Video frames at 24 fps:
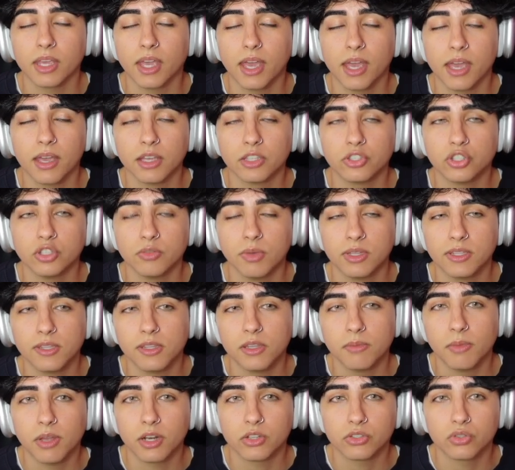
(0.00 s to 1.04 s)
che ci metti
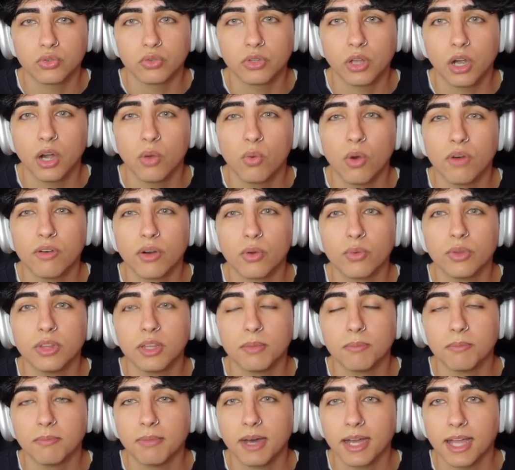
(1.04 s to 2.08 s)
di meno a schiudere le uova,
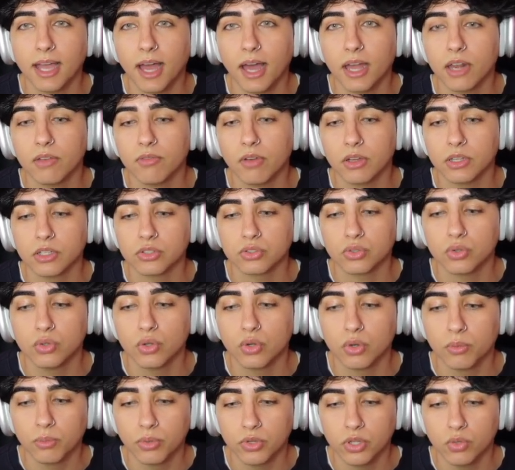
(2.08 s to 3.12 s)
quindi magari vado a
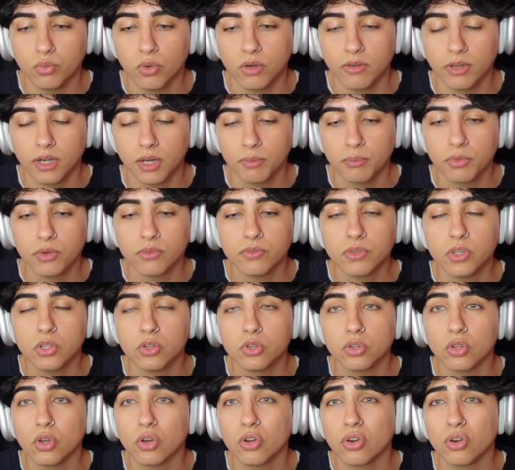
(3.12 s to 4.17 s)
schiudere un po' di uova, ne
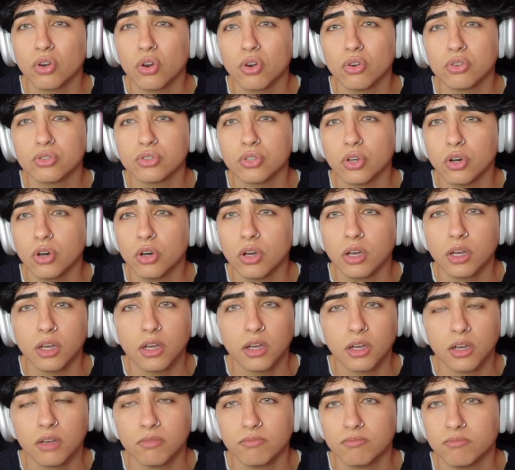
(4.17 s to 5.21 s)
approfitto, non lo so.
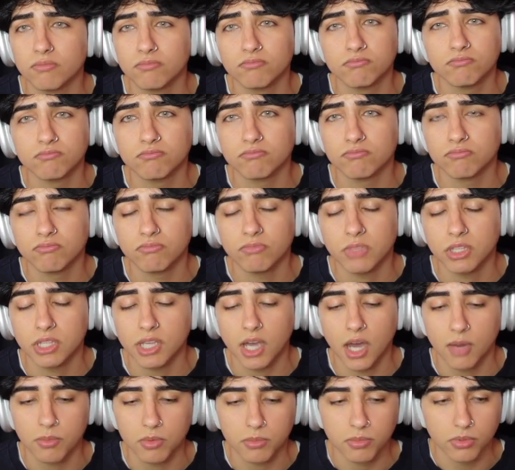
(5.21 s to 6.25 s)
Uh,
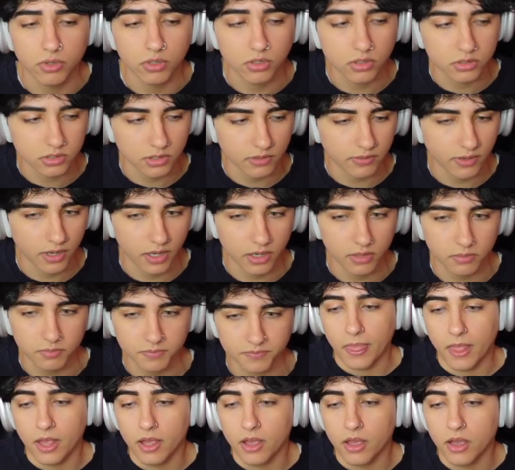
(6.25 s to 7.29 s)
vediamo poi cosa fare.
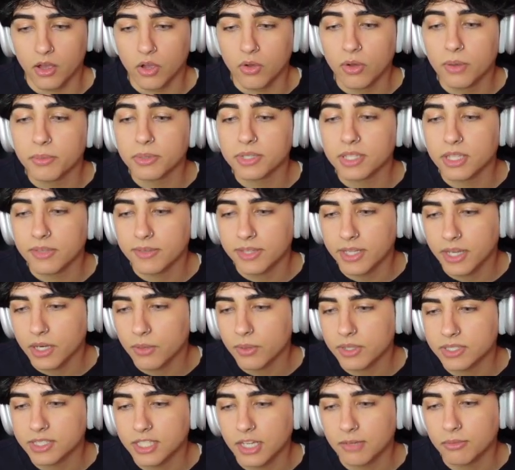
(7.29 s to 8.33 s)
Uh, come potete vedere
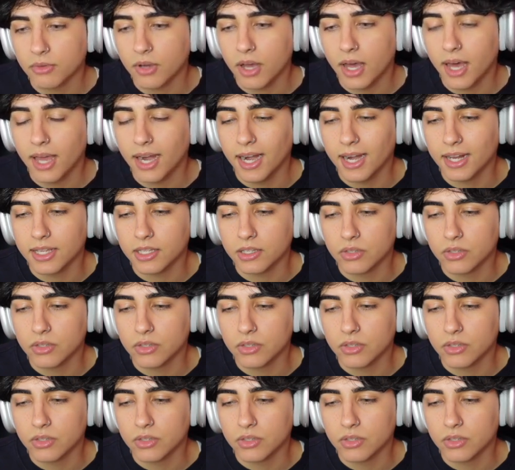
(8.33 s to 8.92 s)
qua siamo al